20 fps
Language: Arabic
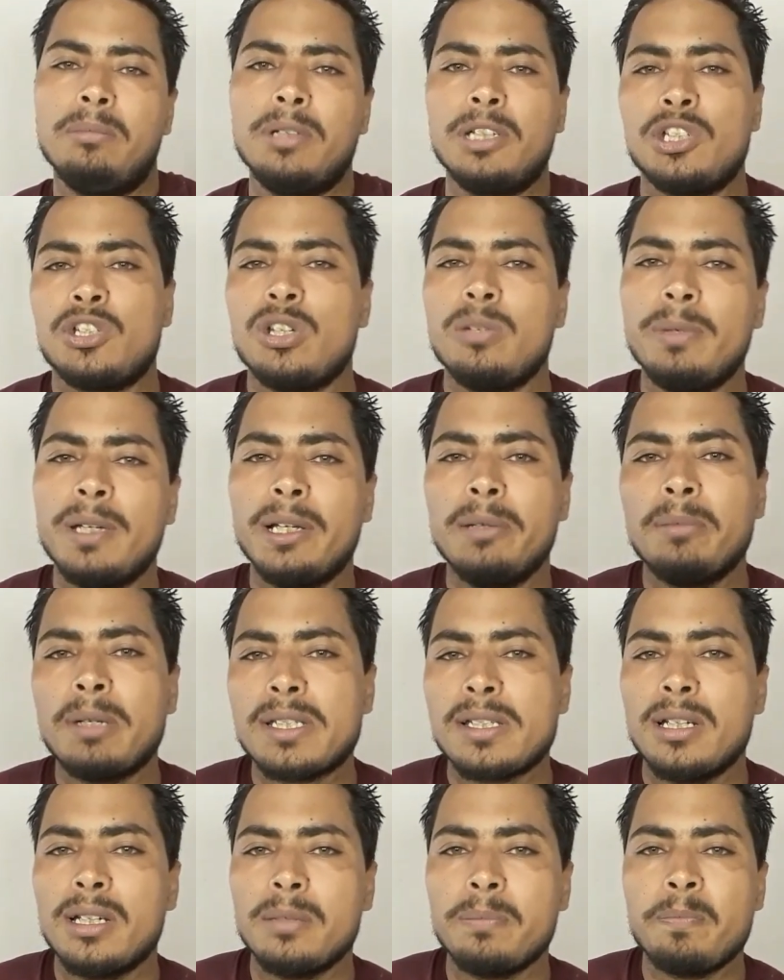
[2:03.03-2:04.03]
بجيميل
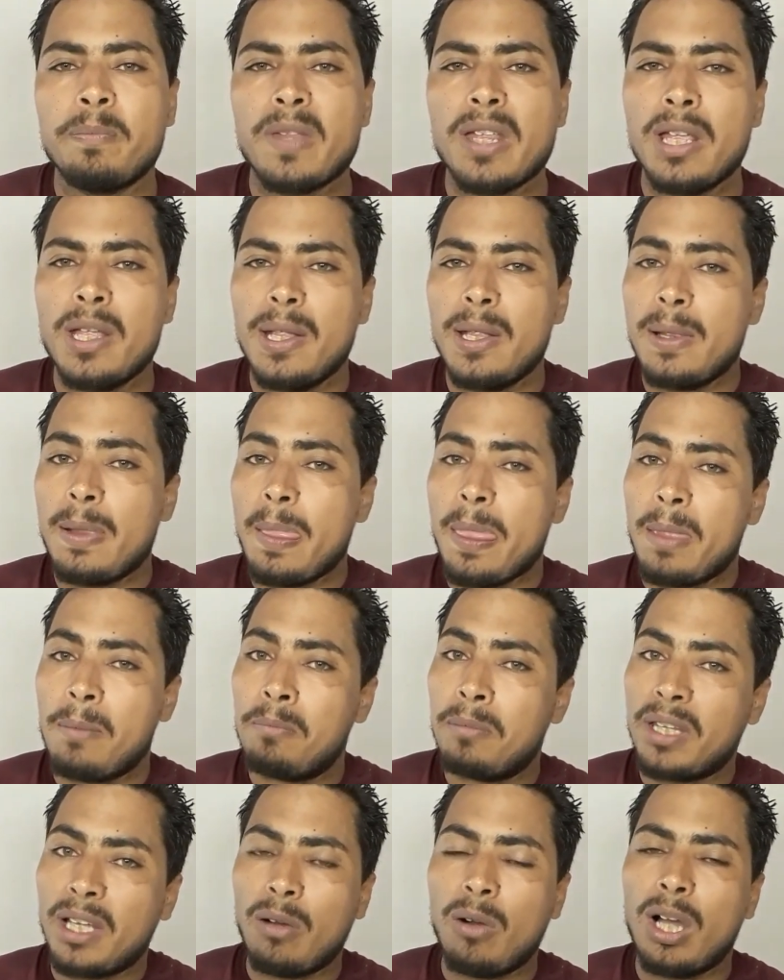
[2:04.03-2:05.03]
مثلا
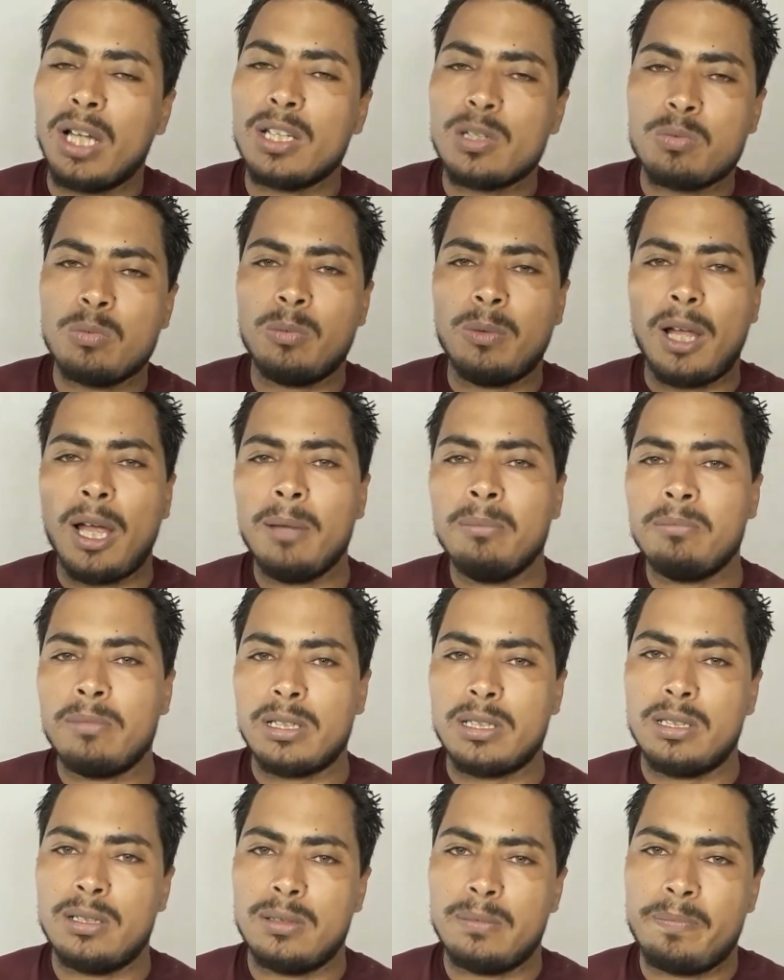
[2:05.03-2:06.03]
بتاع واحد اسمه محمد
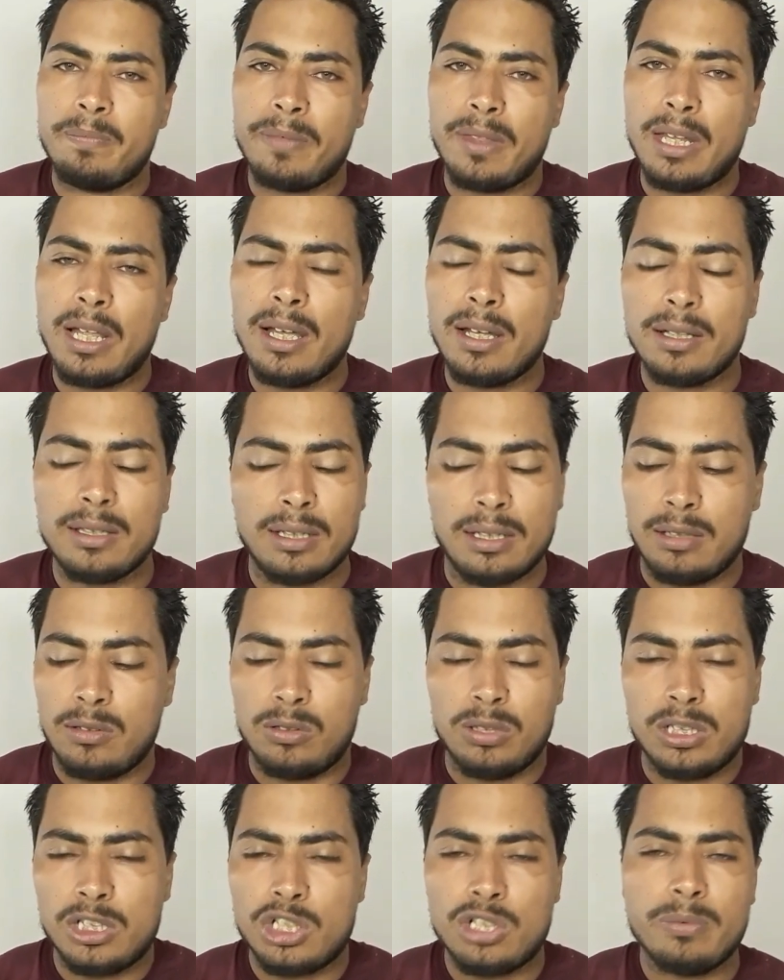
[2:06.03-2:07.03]
لا
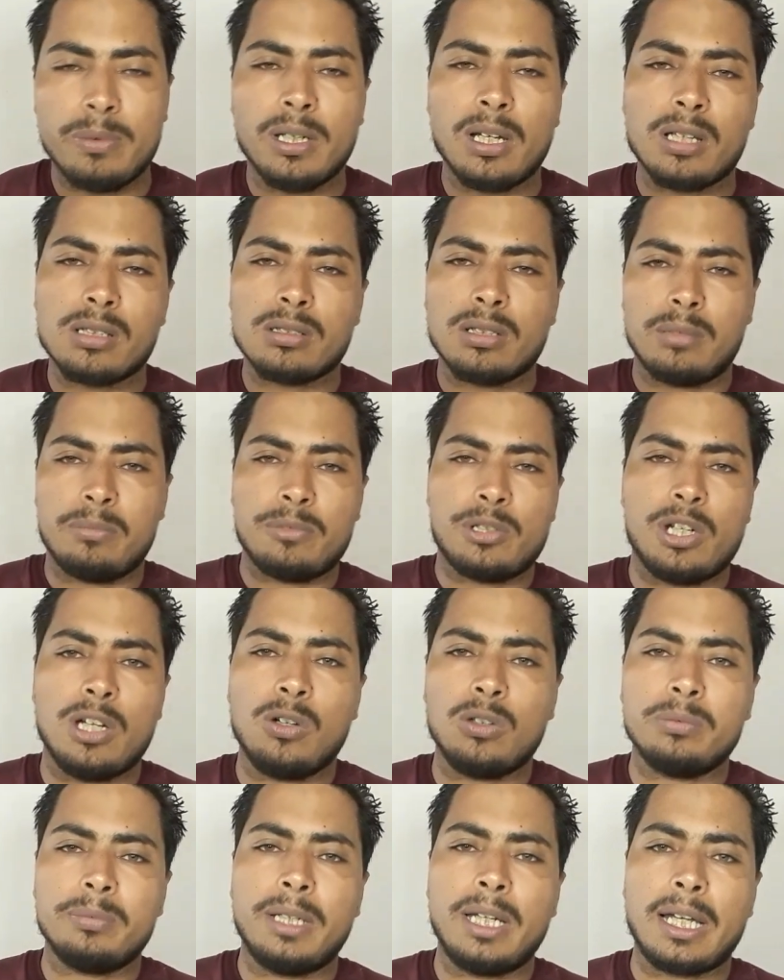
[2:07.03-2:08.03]
هو الجيميل اصلا مش
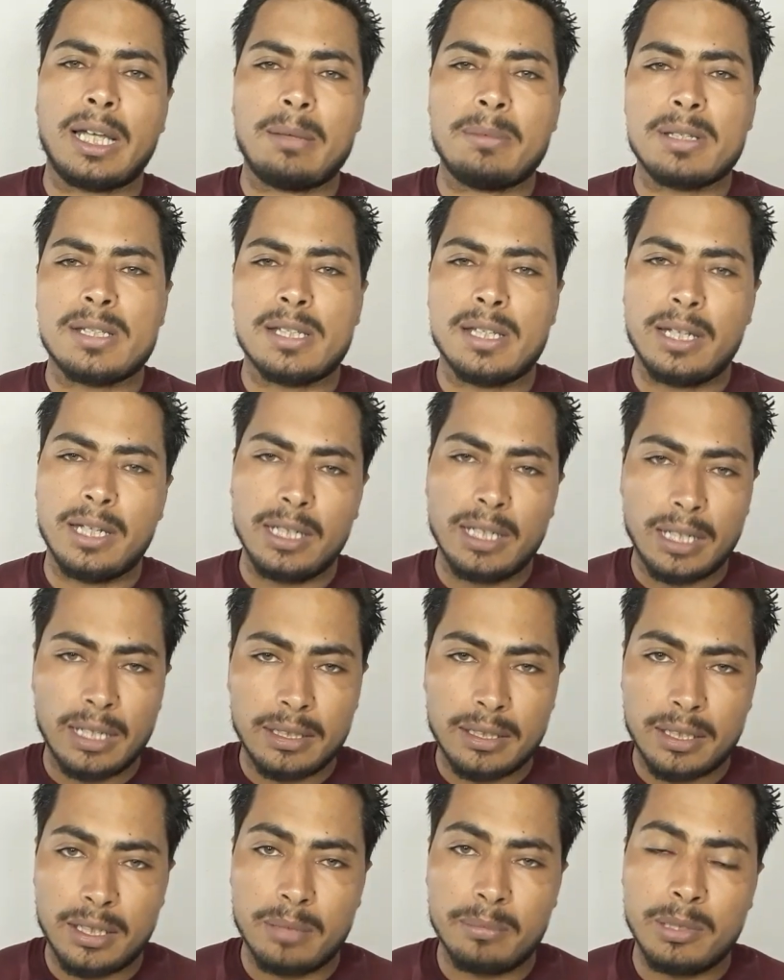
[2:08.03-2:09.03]
هياخد منك خمس دقايق انك
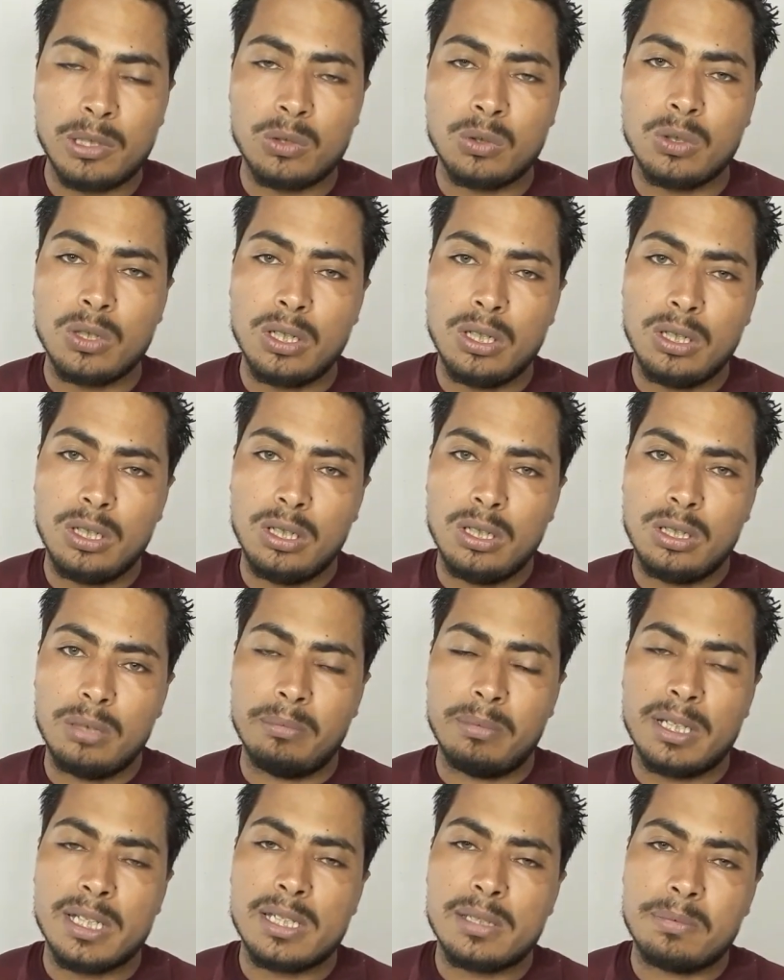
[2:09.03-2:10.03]
انت تعمله
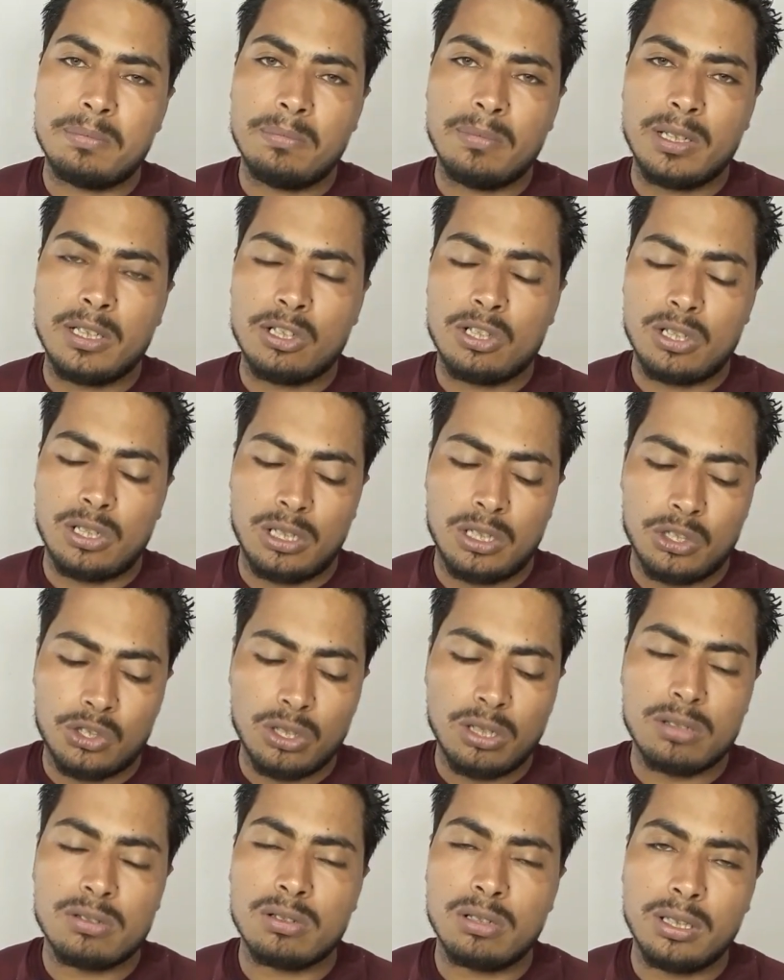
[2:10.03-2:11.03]
باسم
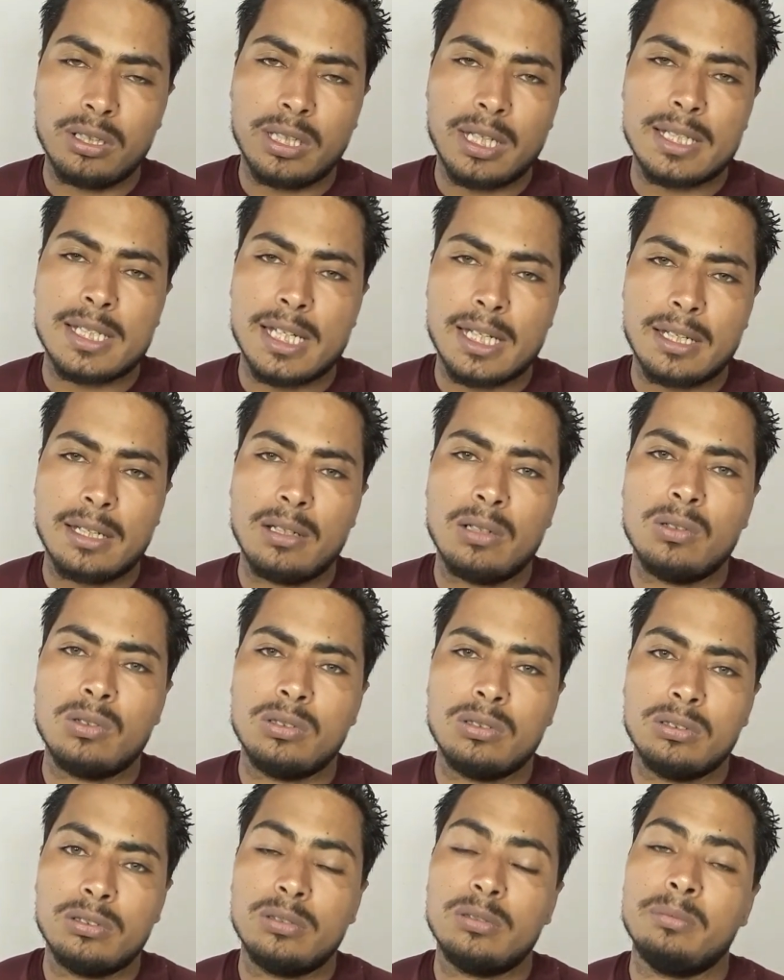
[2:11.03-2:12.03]
الشخص اللي انت هتسجل
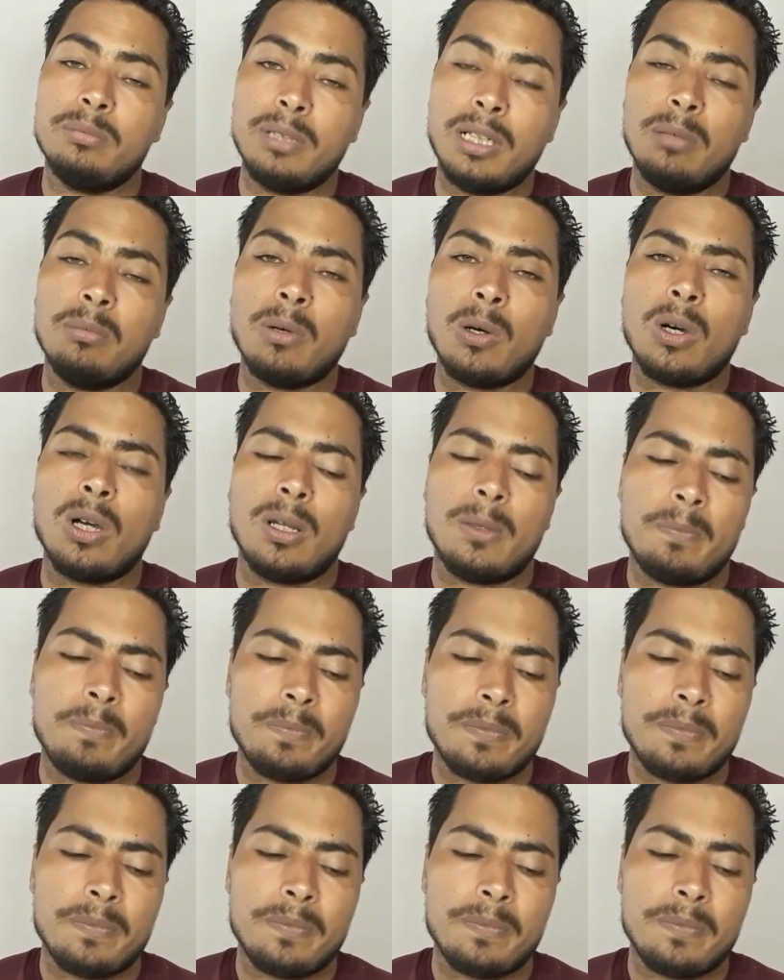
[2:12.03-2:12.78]
له من الموقع